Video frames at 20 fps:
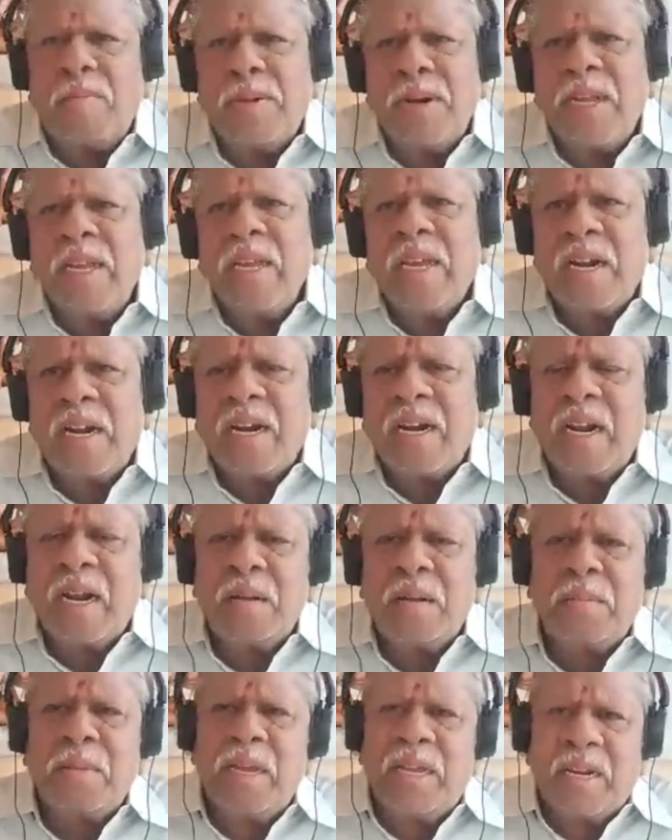அப்படிங்கிற
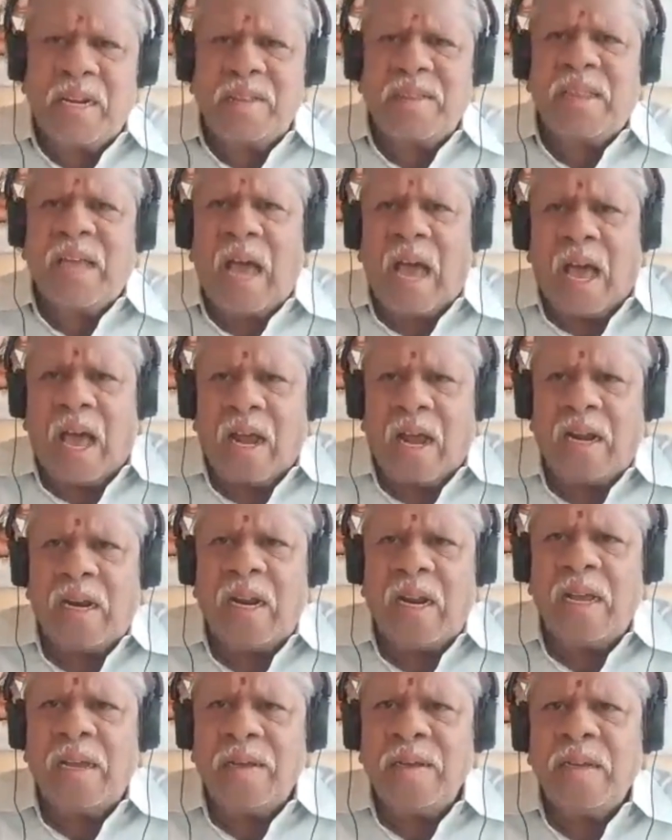நிலைமை
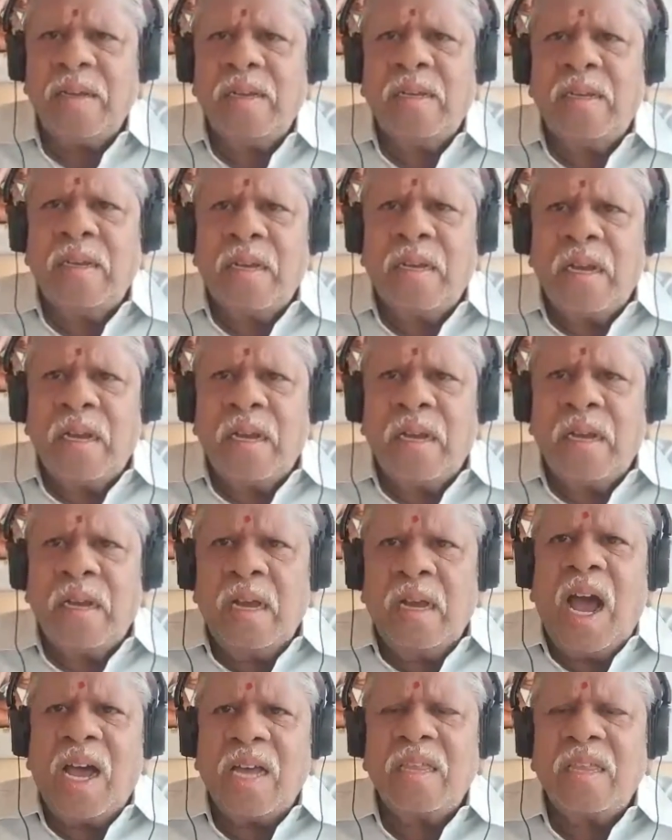இருந்தால்
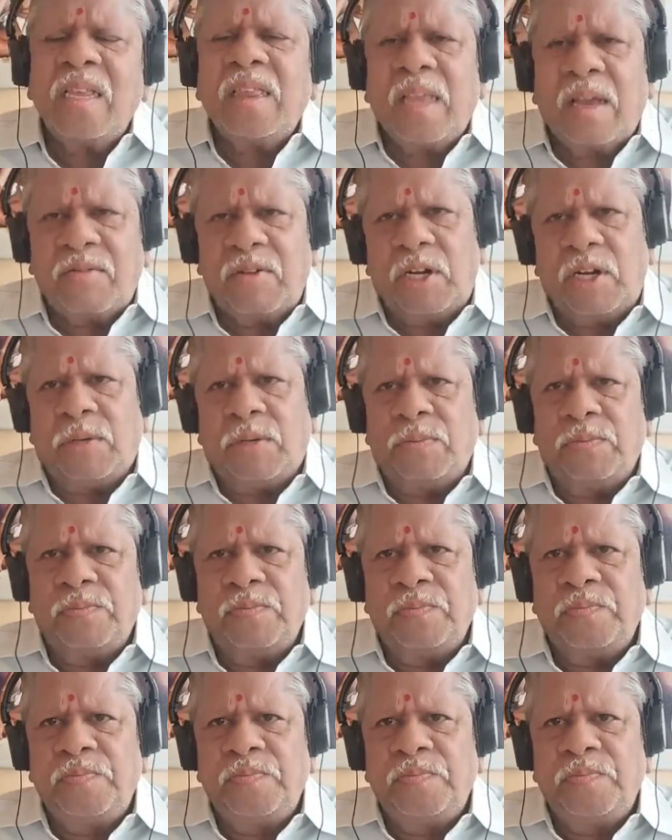அது தவறு